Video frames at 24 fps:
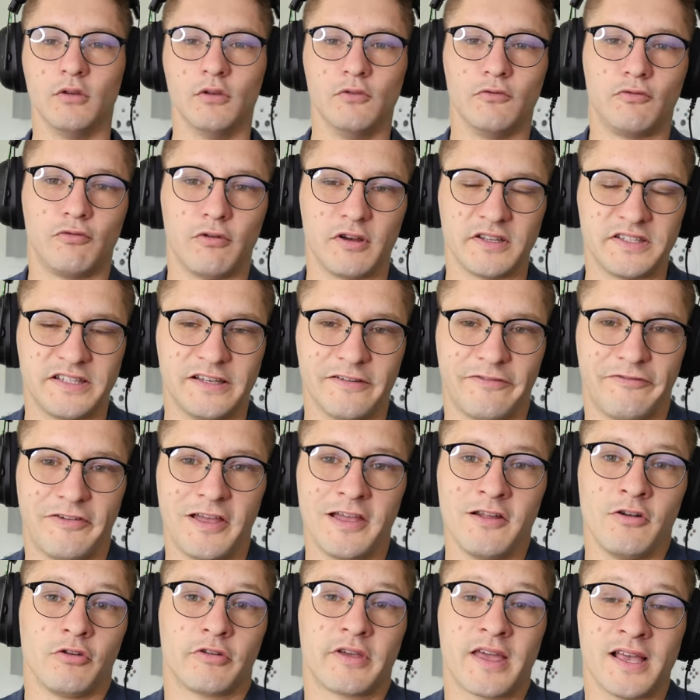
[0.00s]
Une fois que c'est
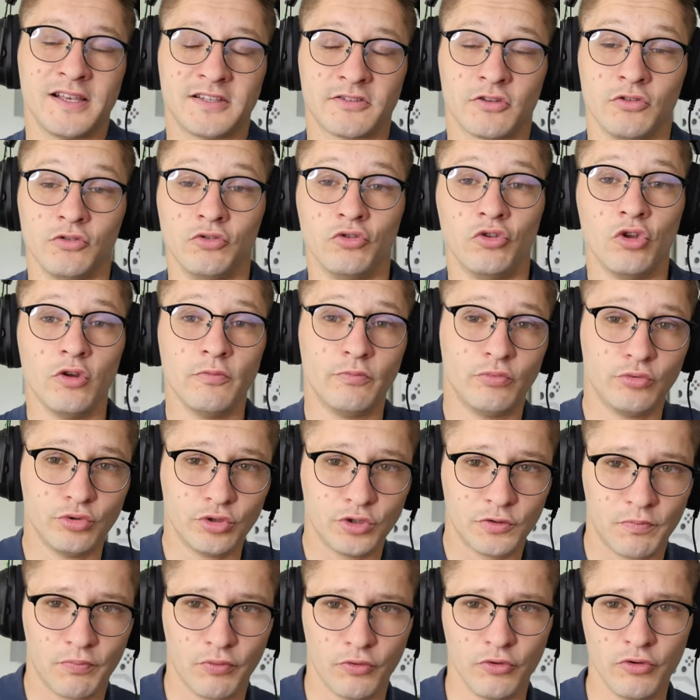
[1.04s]
fait, le casque ne
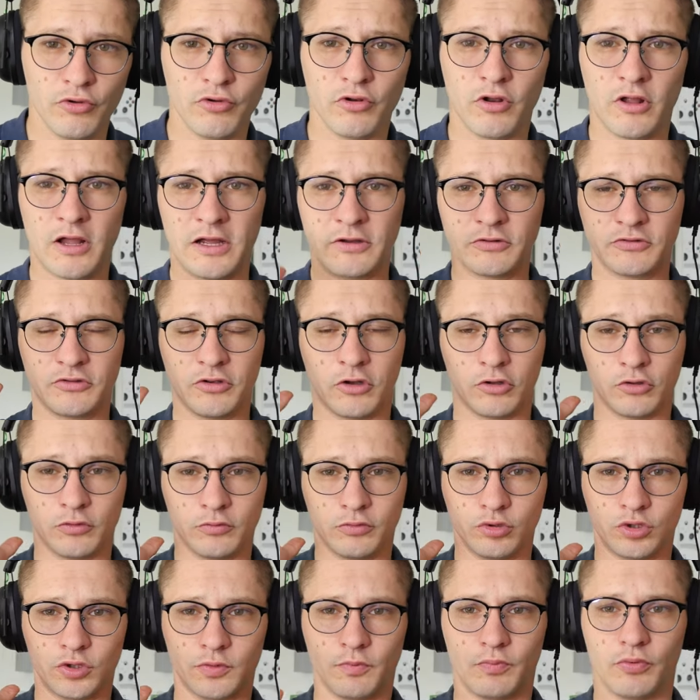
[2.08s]
bouge plus, la hauteur ne
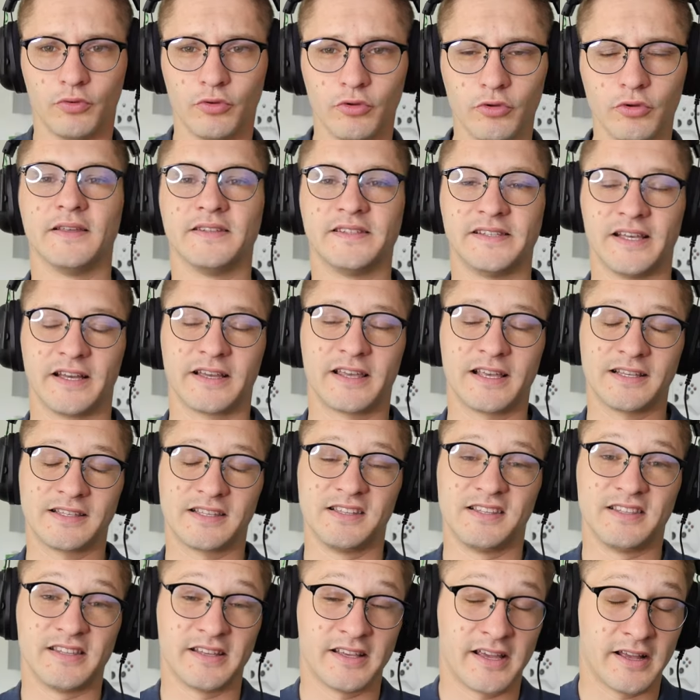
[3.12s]
bouge plus. C'est un casque
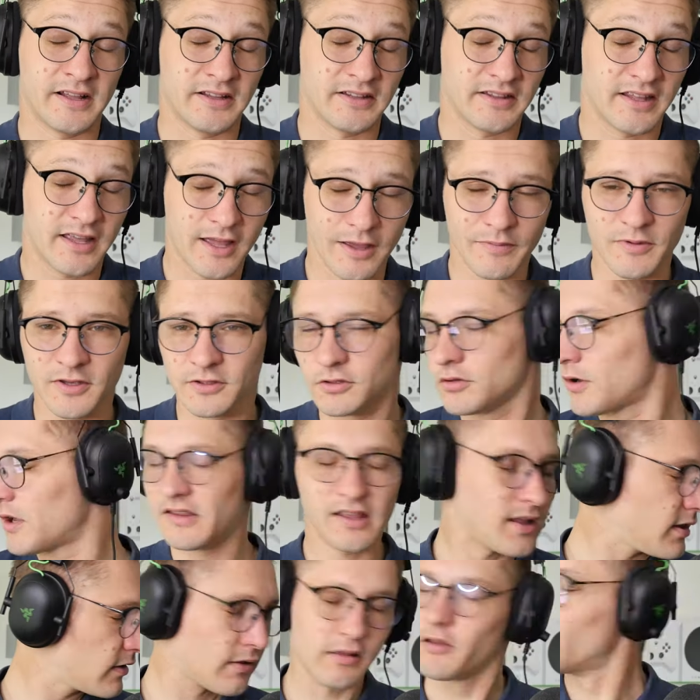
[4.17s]
qui tient très bien sur la
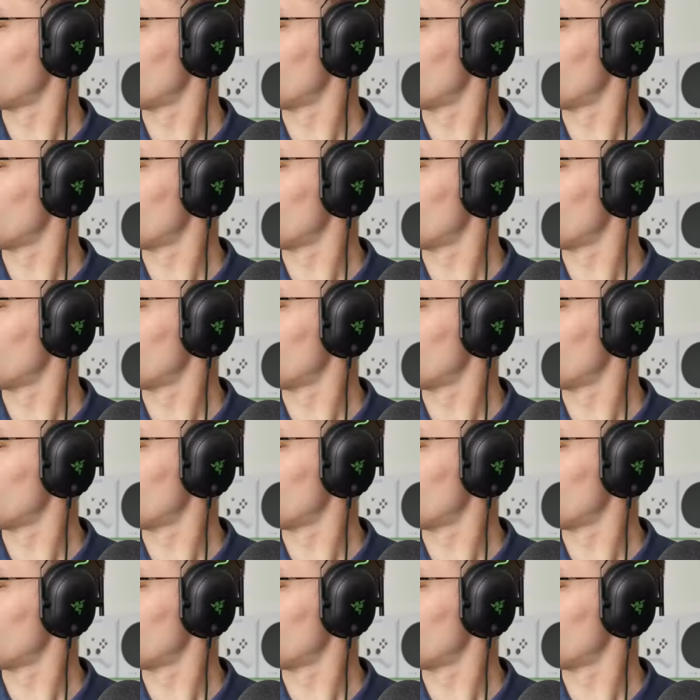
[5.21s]
tête.